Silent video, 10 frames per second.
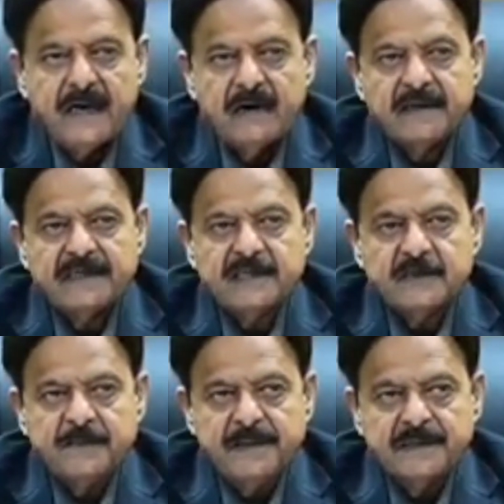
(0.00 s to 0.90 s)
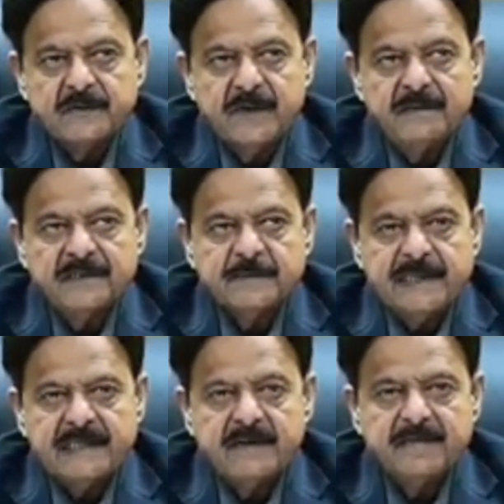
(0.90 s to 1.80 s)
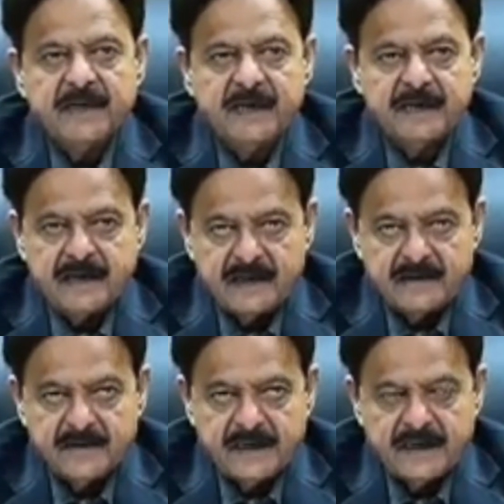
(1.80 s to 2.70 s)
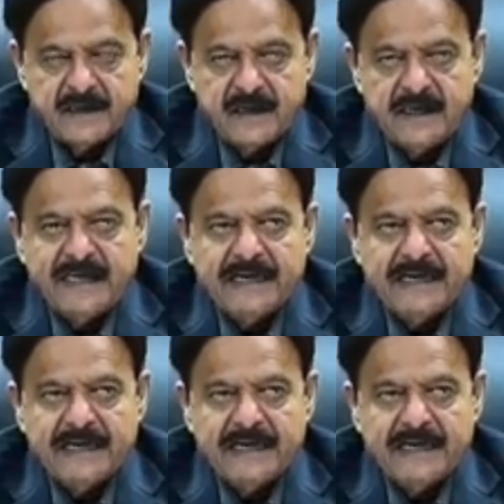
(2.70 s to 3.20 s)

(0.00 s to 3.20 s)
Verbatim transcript: और इस, इस इसको हम स्पेशल इम्तहान का नाम देंगे